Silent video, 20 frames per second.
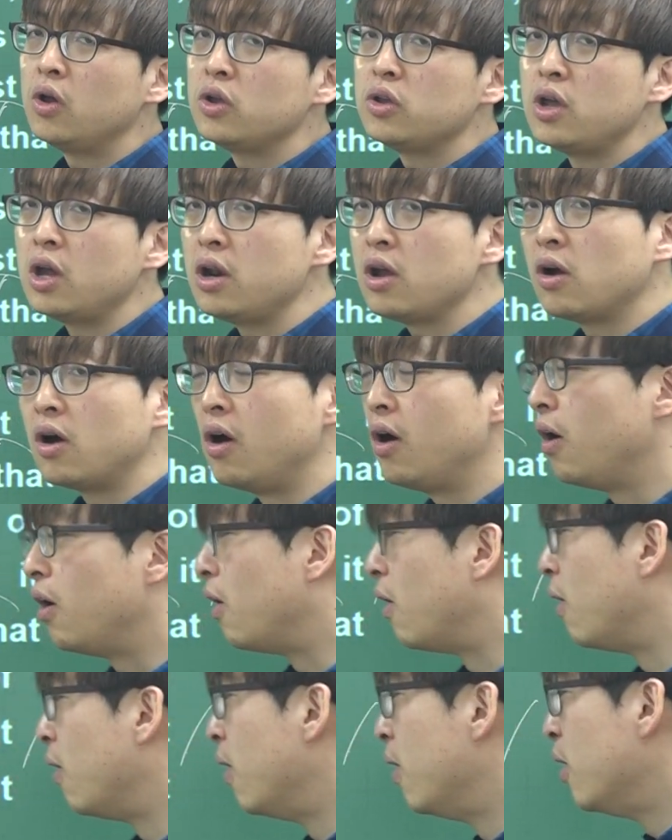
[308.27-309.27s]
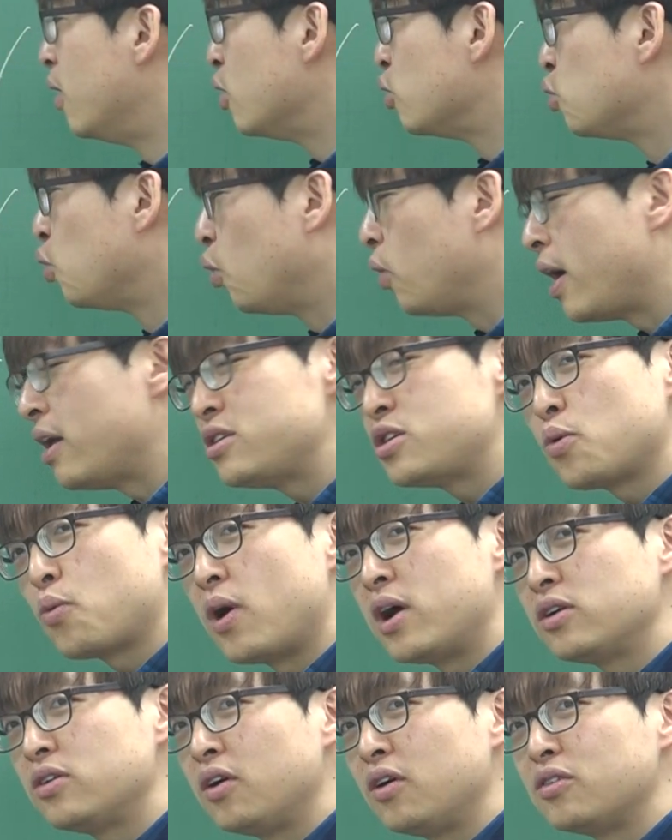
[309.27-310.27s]
얘네가 노란색
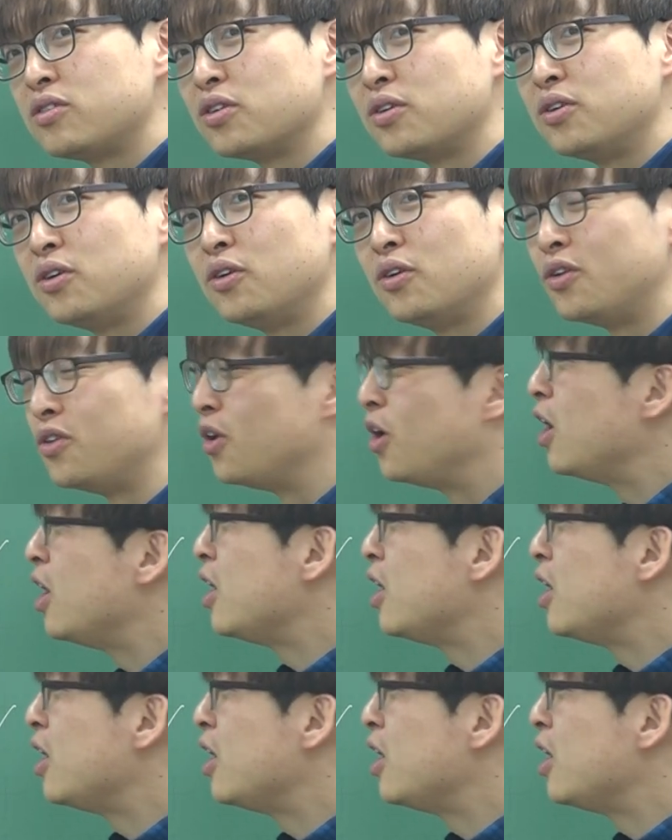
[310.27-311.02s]
환경에서는